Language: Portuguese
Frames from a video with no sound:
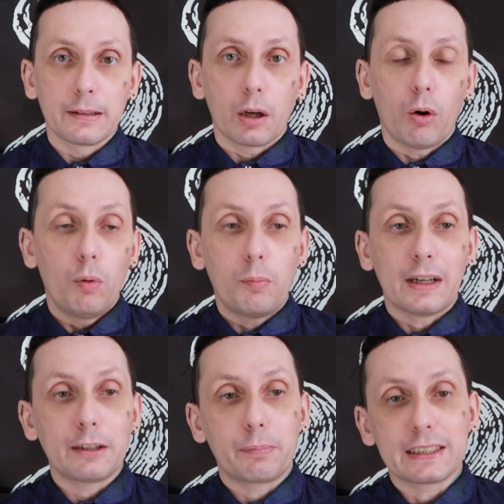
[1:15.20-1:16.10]
Ou uma
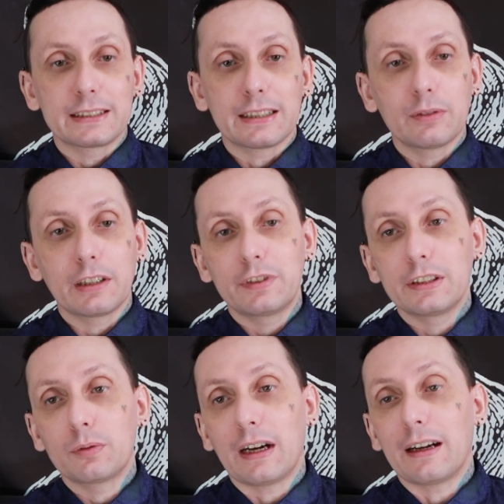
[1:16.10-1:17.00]
depressão
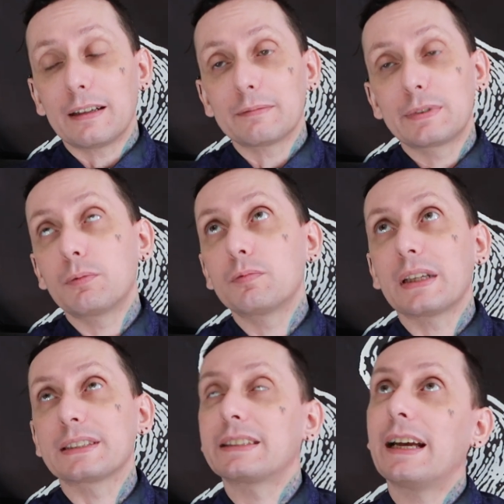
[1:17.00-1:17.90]
devido a ter
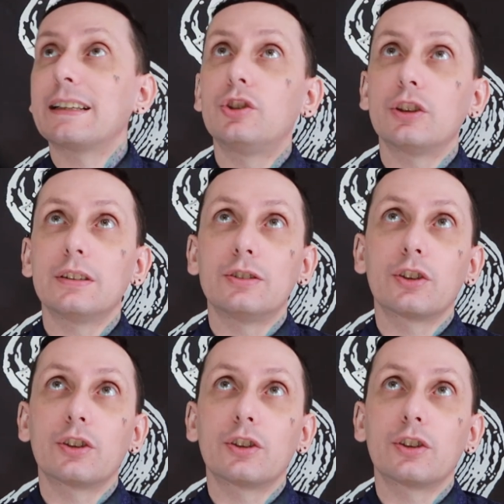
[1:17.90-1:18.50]
uma série de,